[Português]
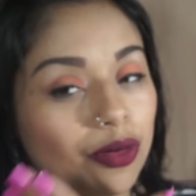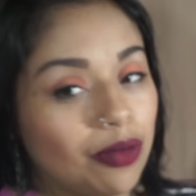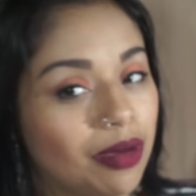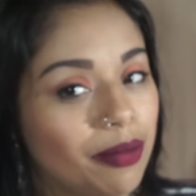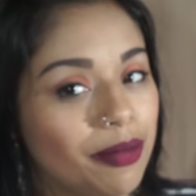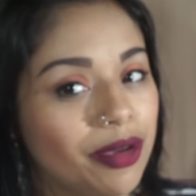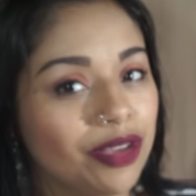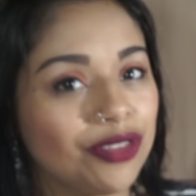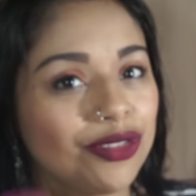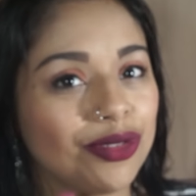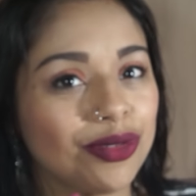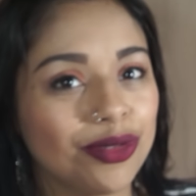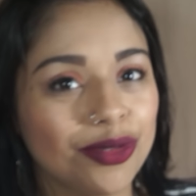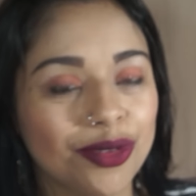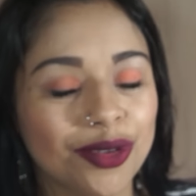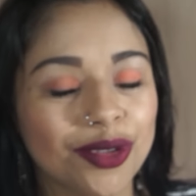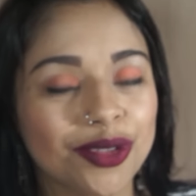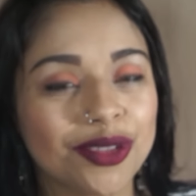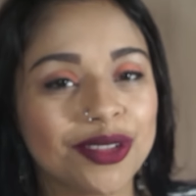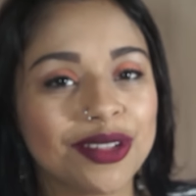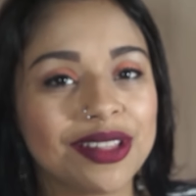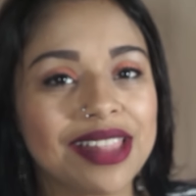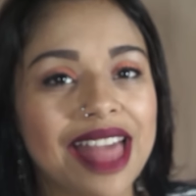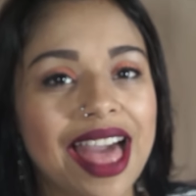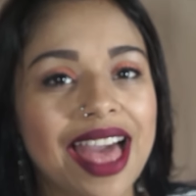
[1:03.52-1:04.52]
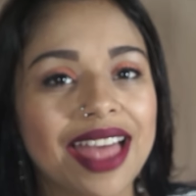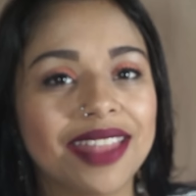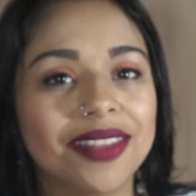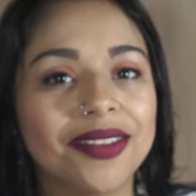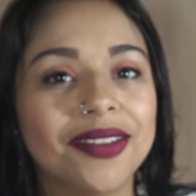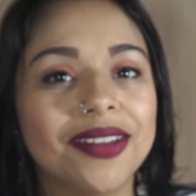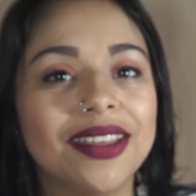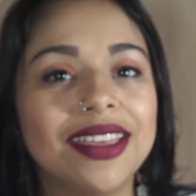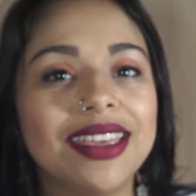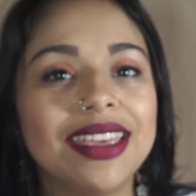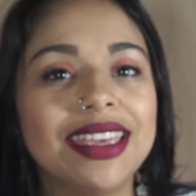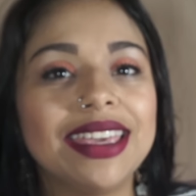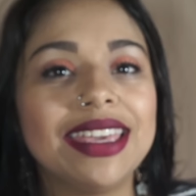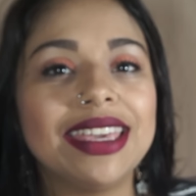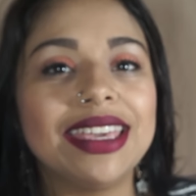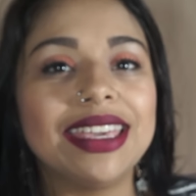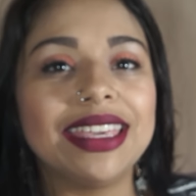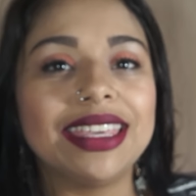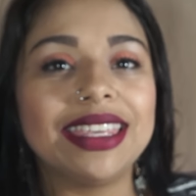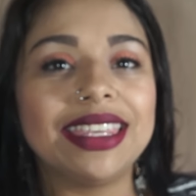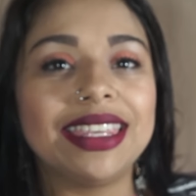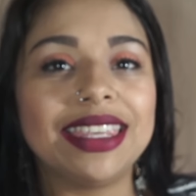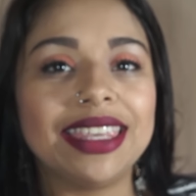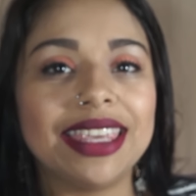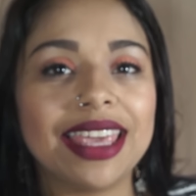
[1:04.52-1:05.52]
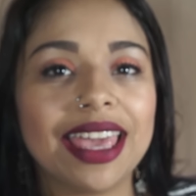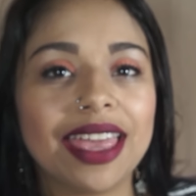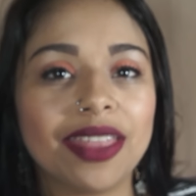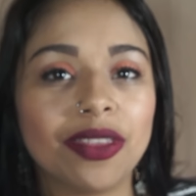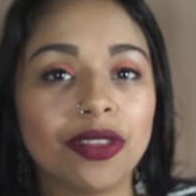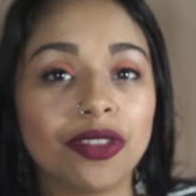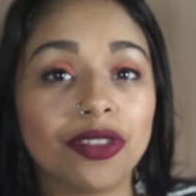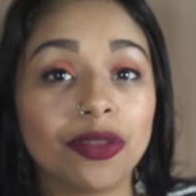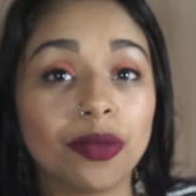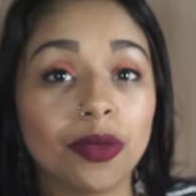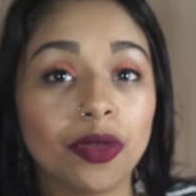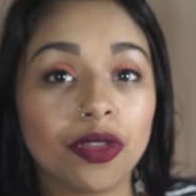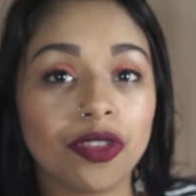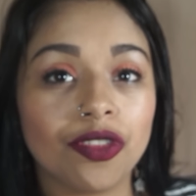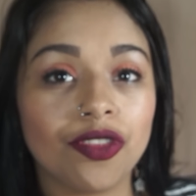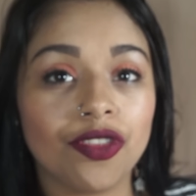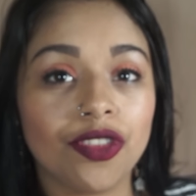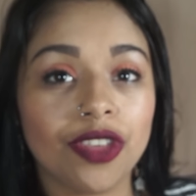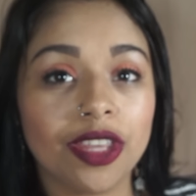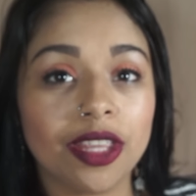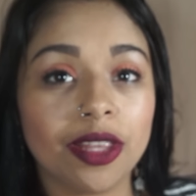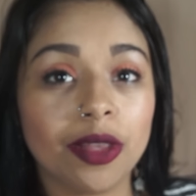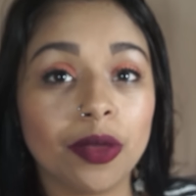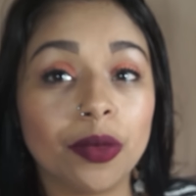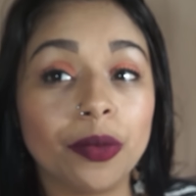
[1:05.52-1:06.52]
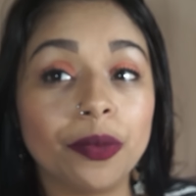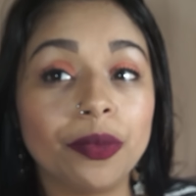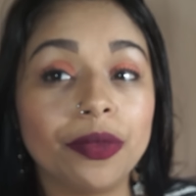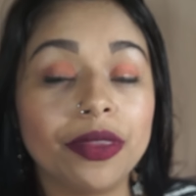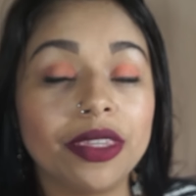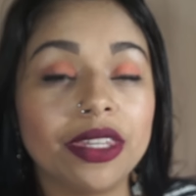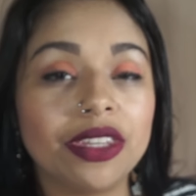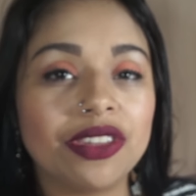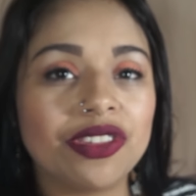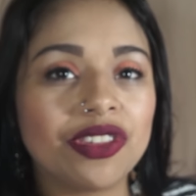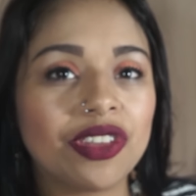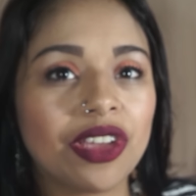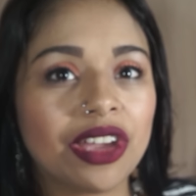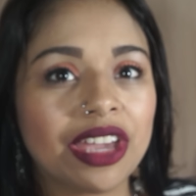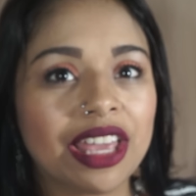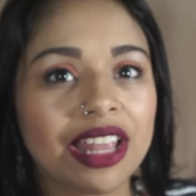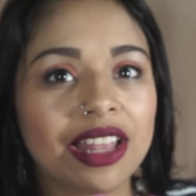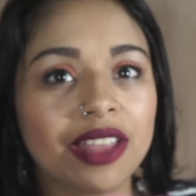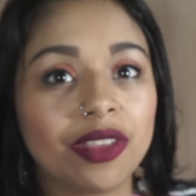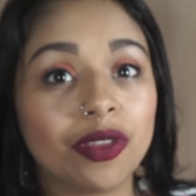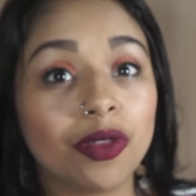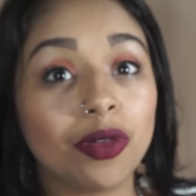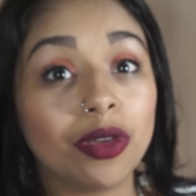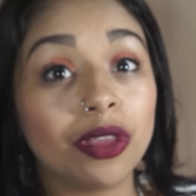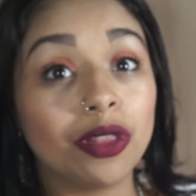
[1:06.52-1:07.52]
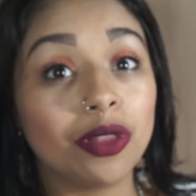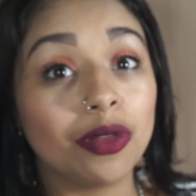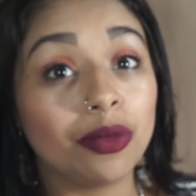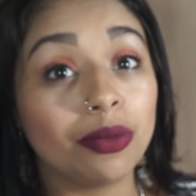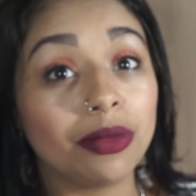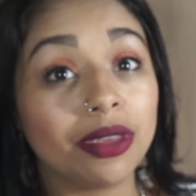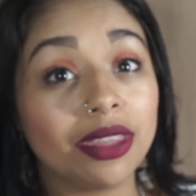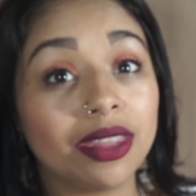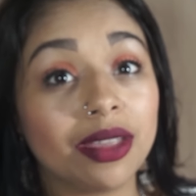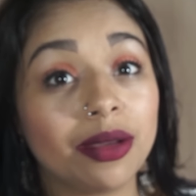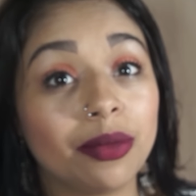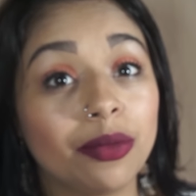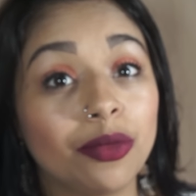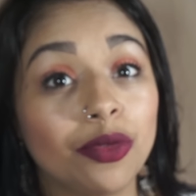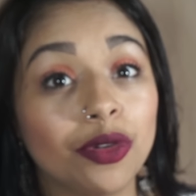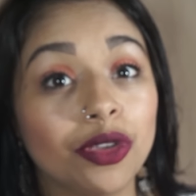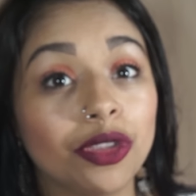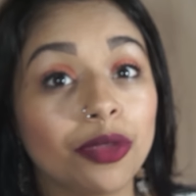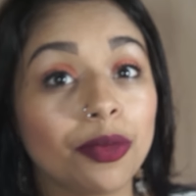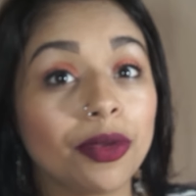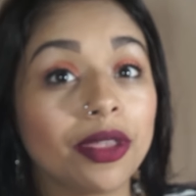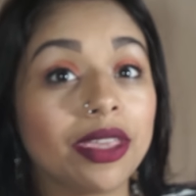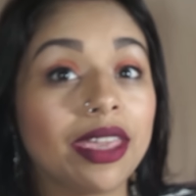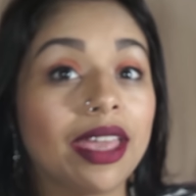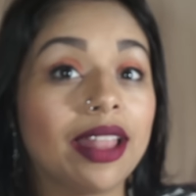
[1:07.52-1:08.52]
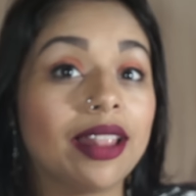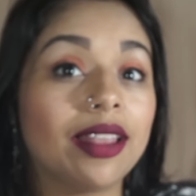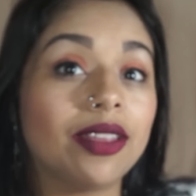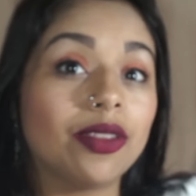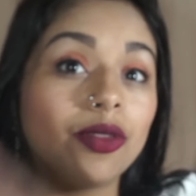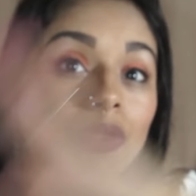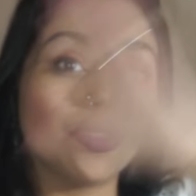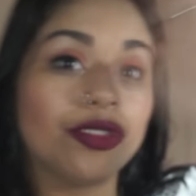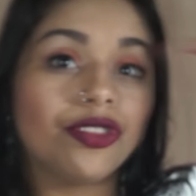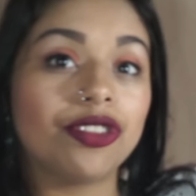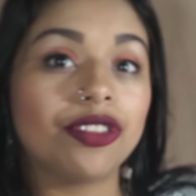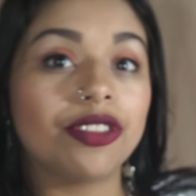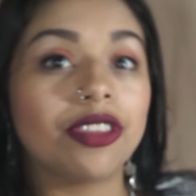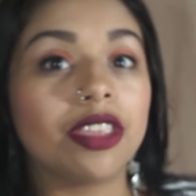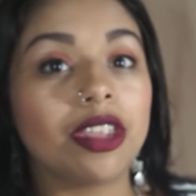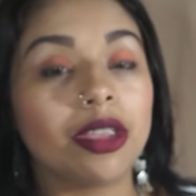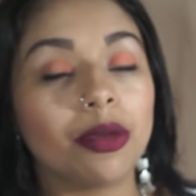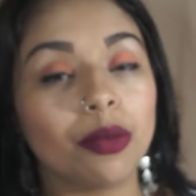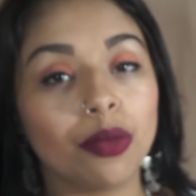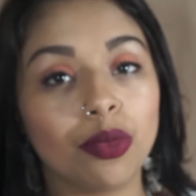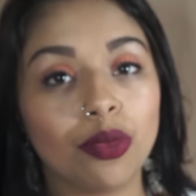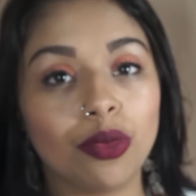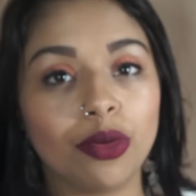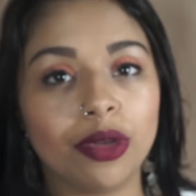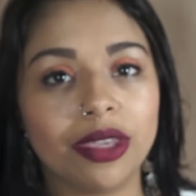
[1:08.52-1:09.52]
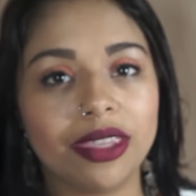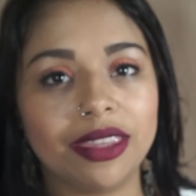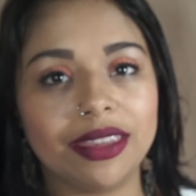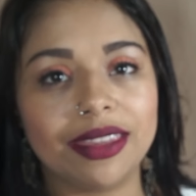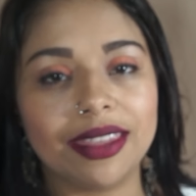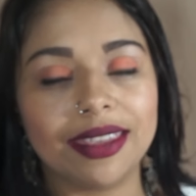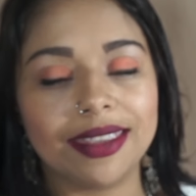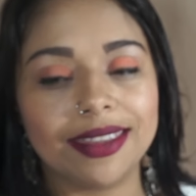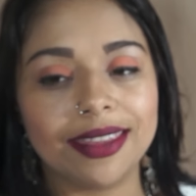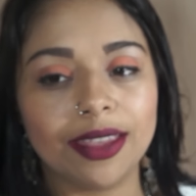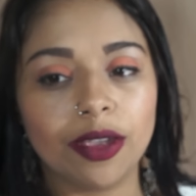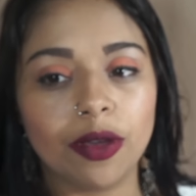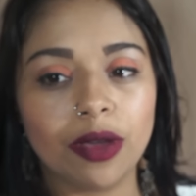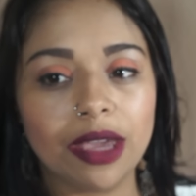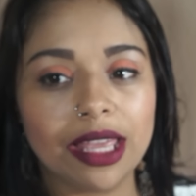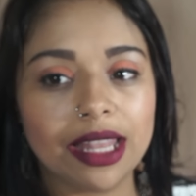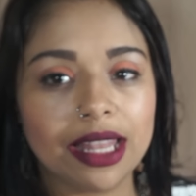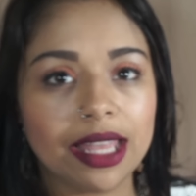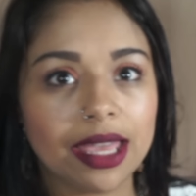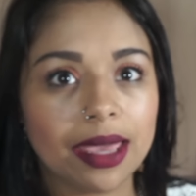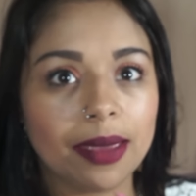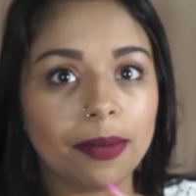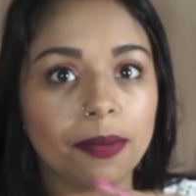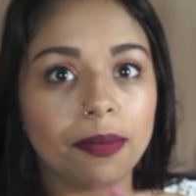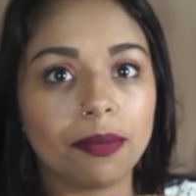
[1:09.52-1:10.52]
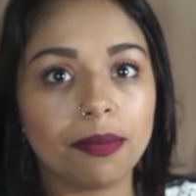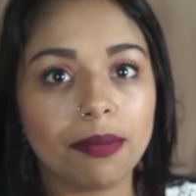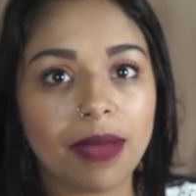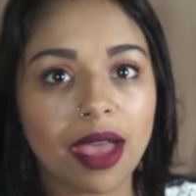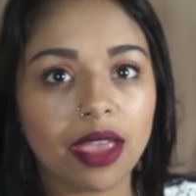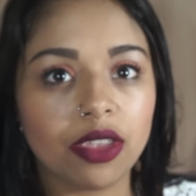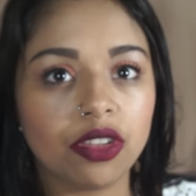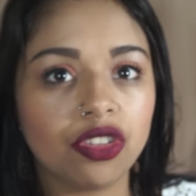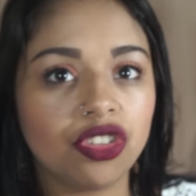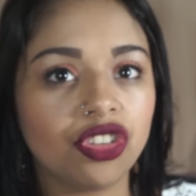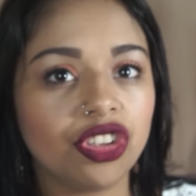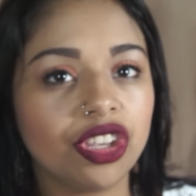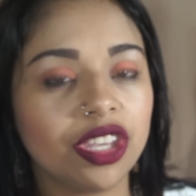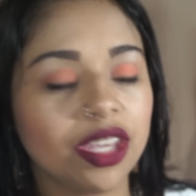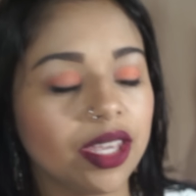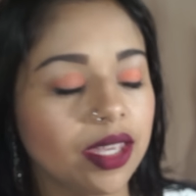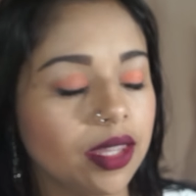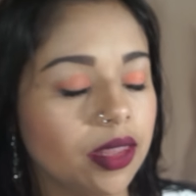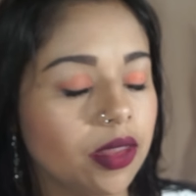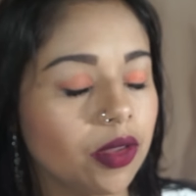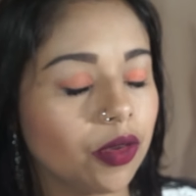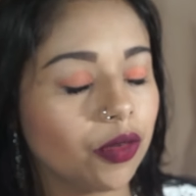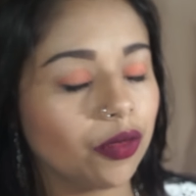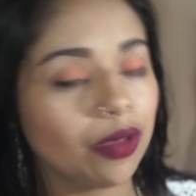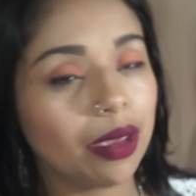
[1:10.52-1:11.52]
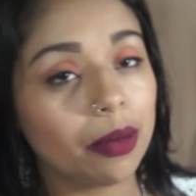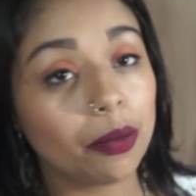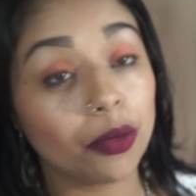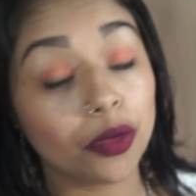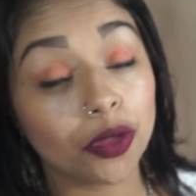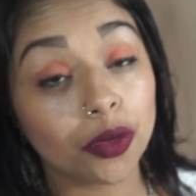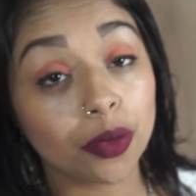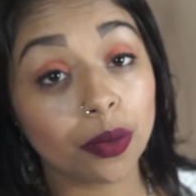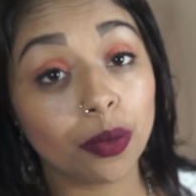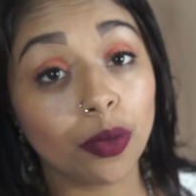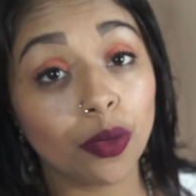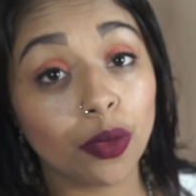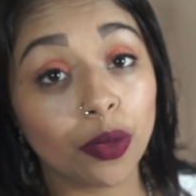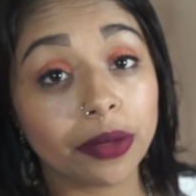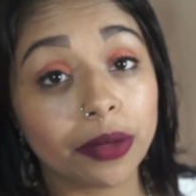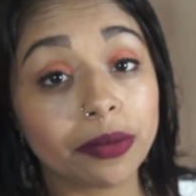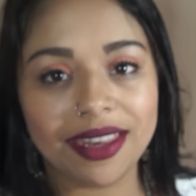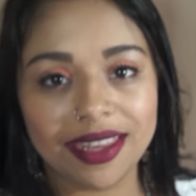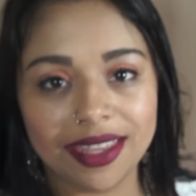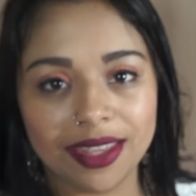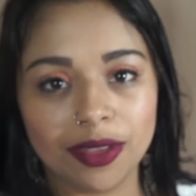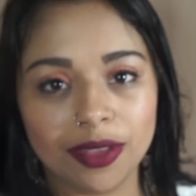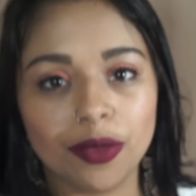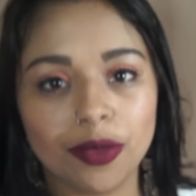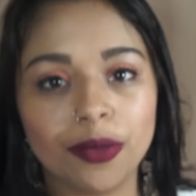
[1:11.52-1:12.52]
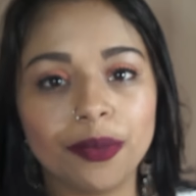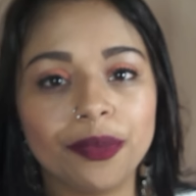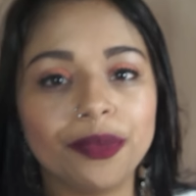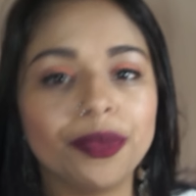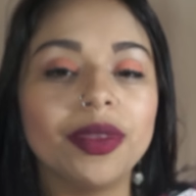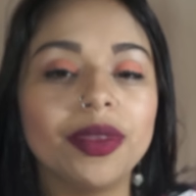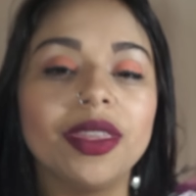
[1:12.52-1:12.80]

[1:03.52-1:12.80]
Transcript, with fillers: com o abajur do outro lado, que é dos meus filhos. Só que ela não ilumina muito porque ela não distribui, entendeu? Ela é baixinha, então não é muito boa. O marido